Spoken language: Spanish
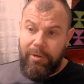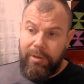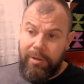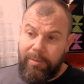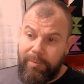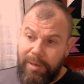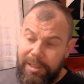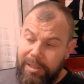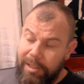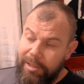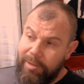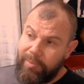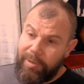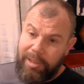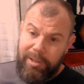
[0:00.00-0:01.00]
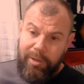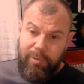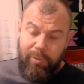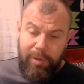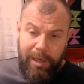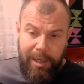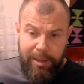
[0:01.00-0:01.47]
bastante
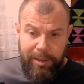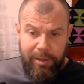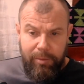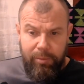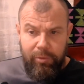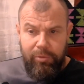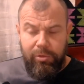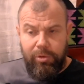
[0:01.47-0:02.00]
particular del mundo